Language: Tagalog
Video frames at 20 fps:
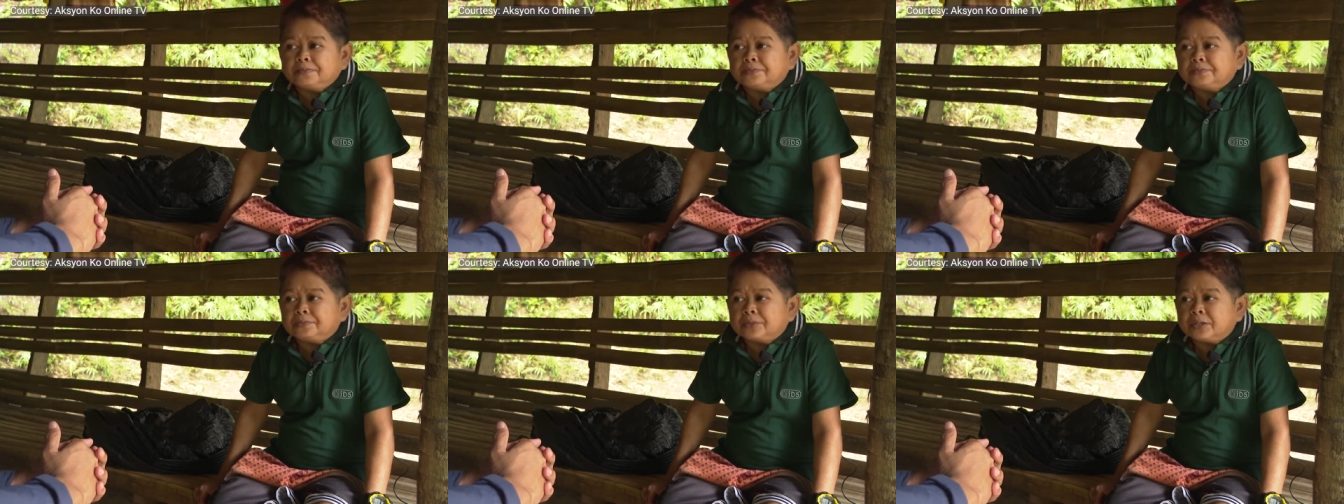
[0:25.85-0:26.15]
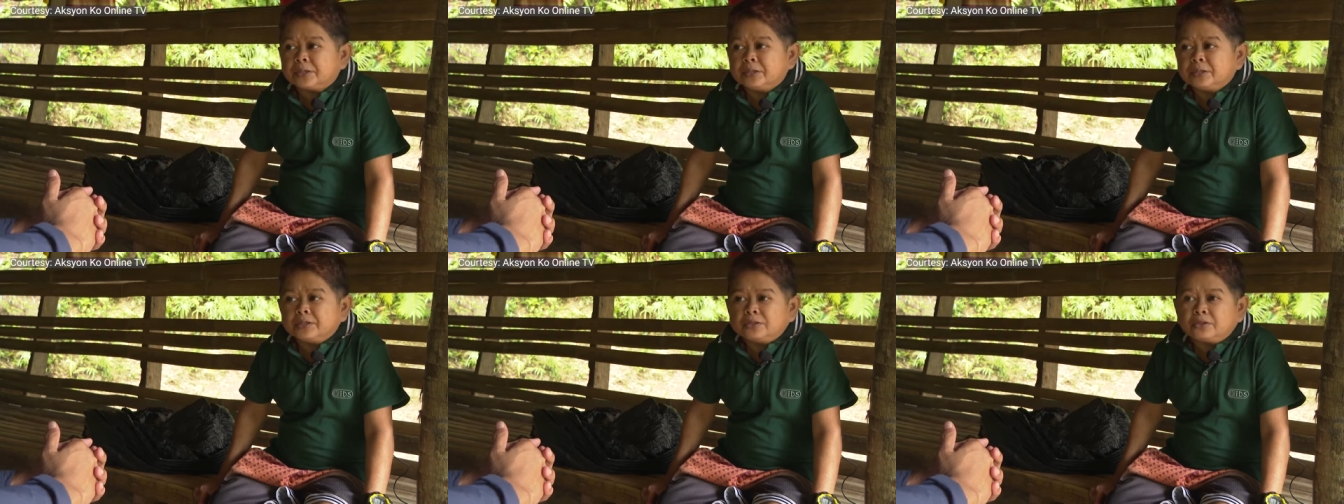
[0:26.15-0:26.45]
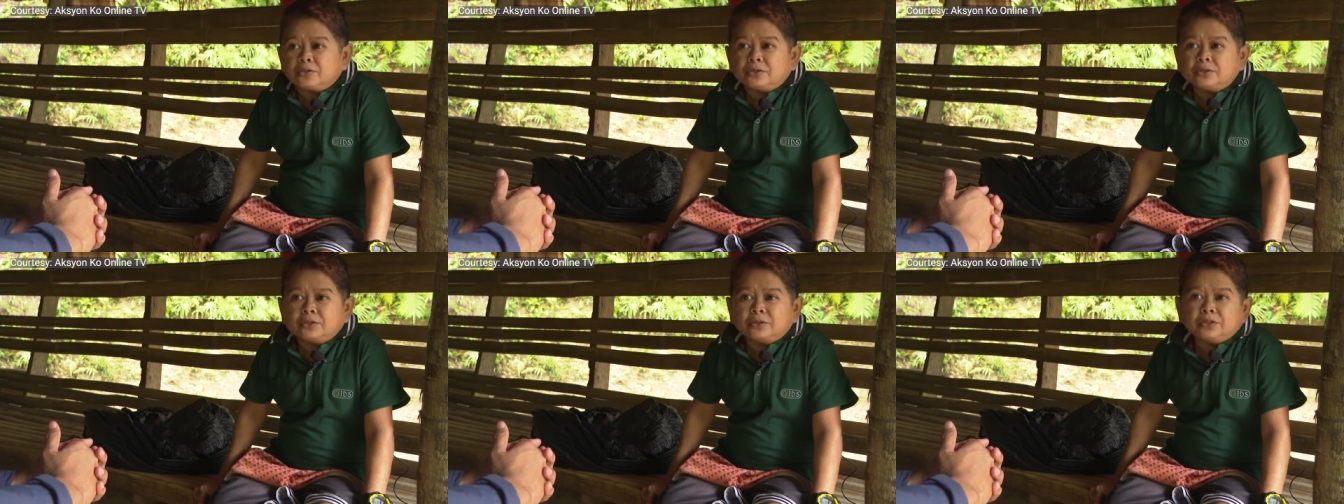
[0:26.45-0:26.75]
Mm -hmm.
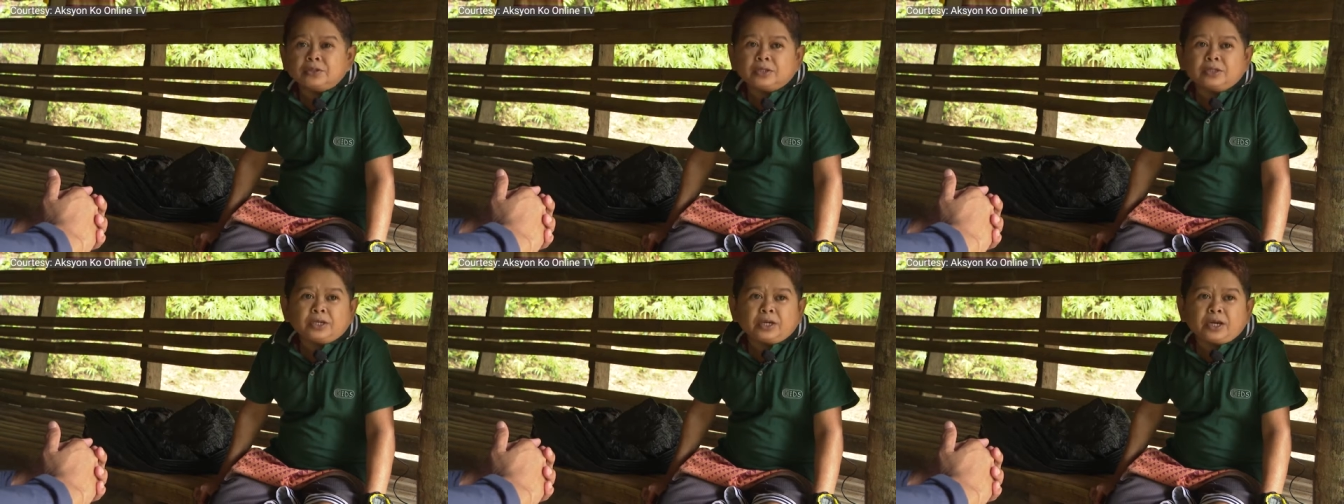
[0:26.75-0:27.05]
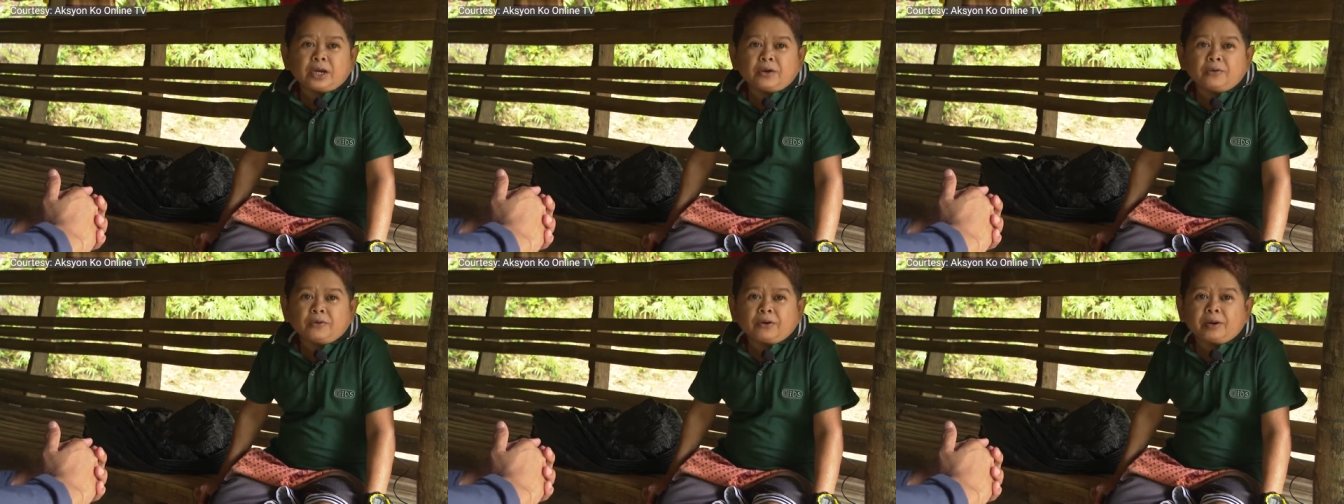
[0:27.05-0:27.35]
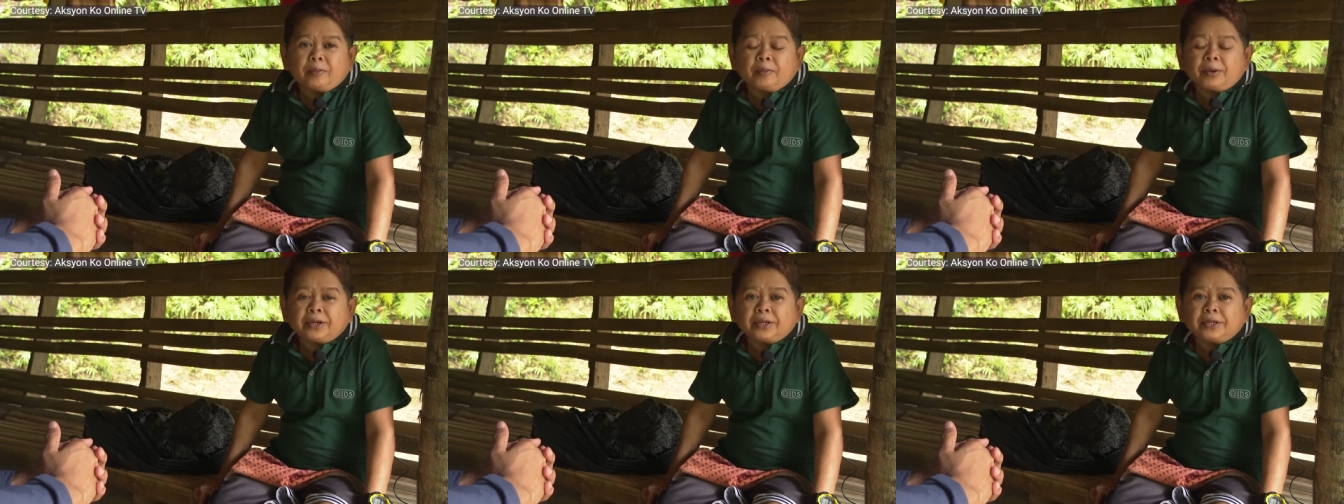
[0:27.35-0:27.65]
Tapos ako
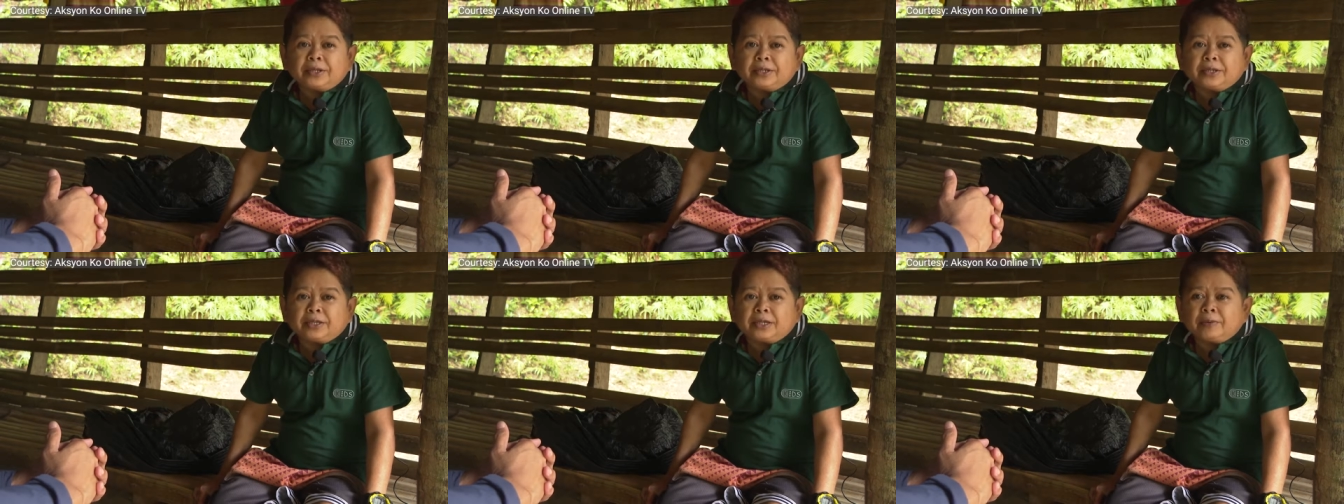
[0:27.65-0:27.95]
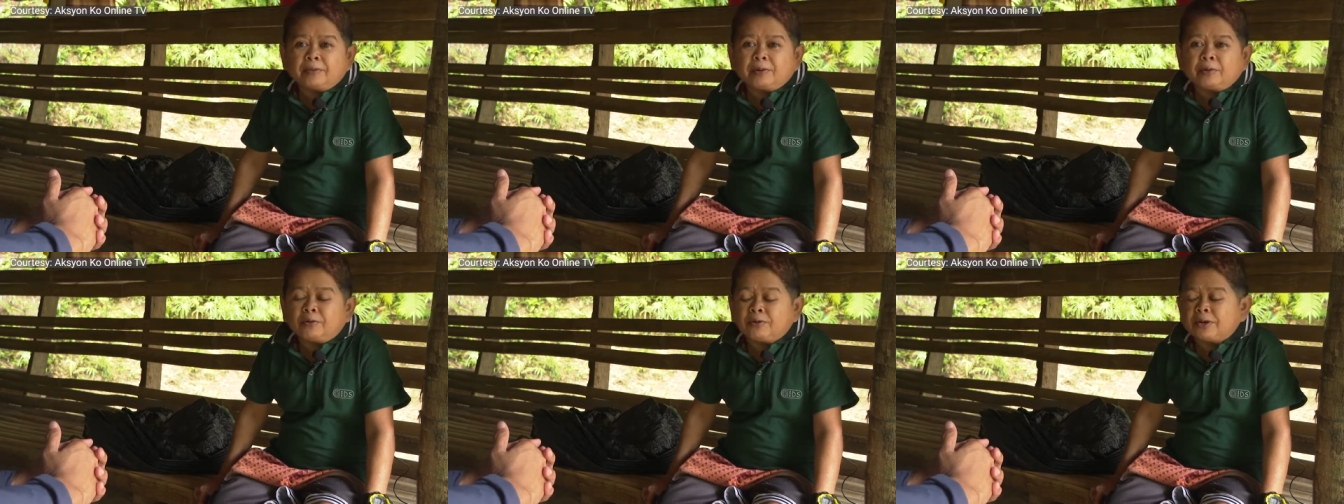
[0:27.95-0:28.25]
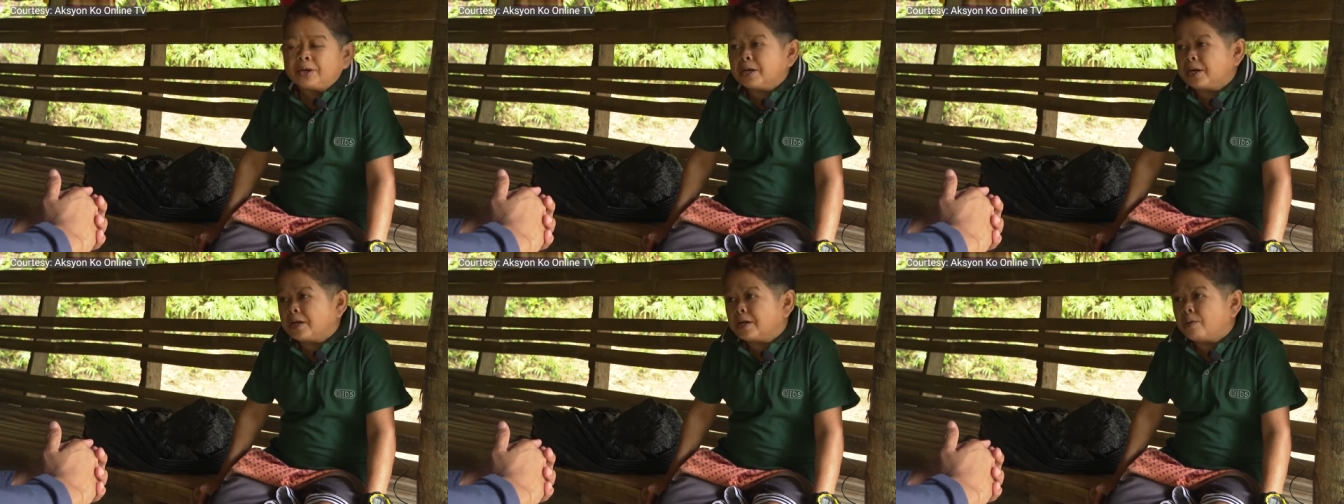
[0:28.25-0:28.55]
naman, hindi naman ako
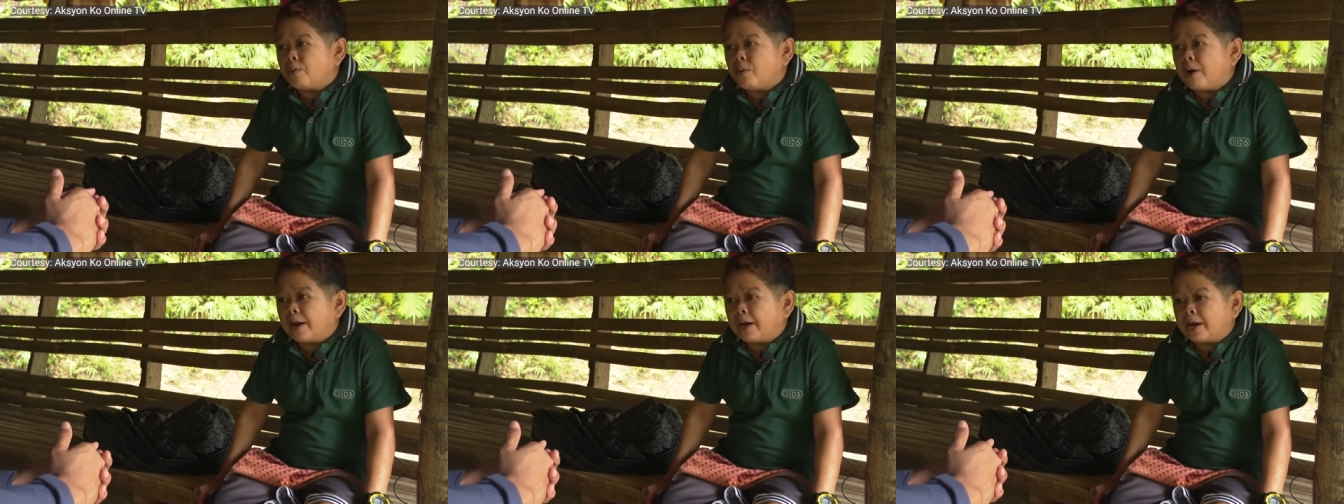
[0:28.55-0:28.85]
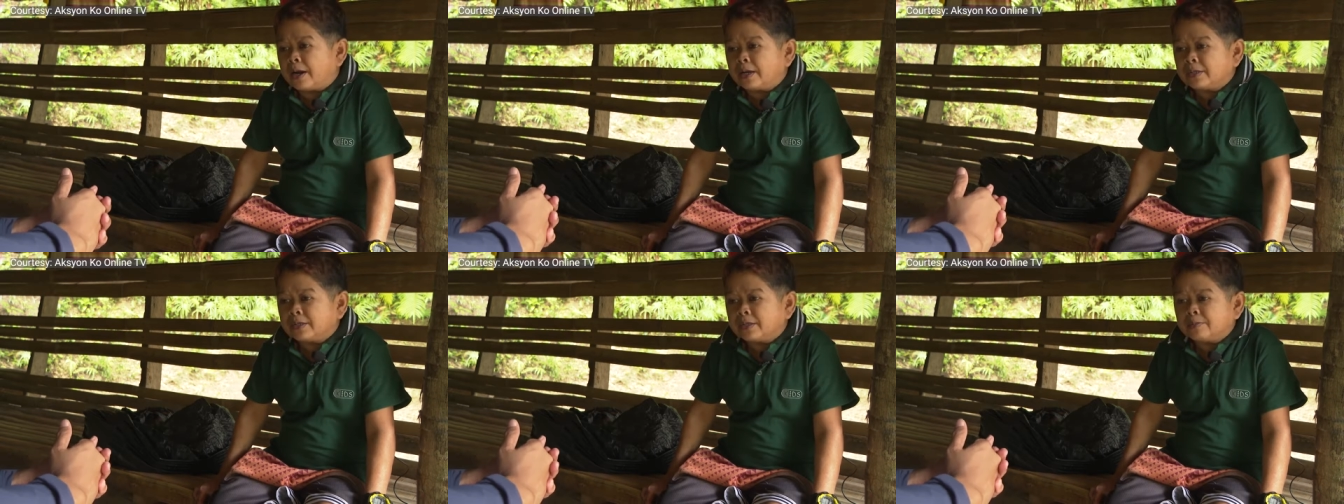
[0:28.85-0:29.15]
naniniwala.